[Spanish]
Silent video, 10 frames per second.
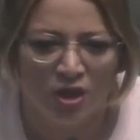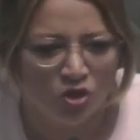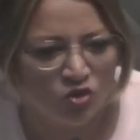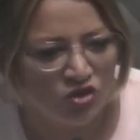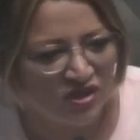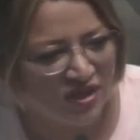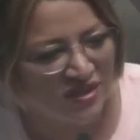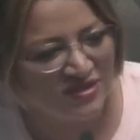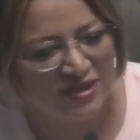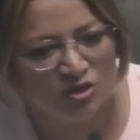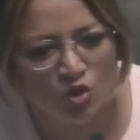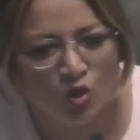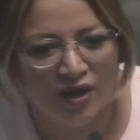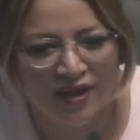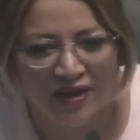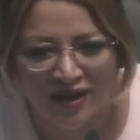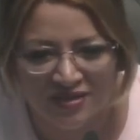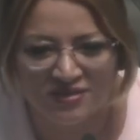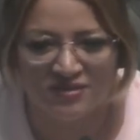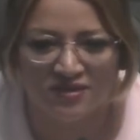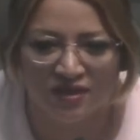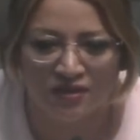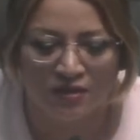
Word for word: no tienen esa tolerancia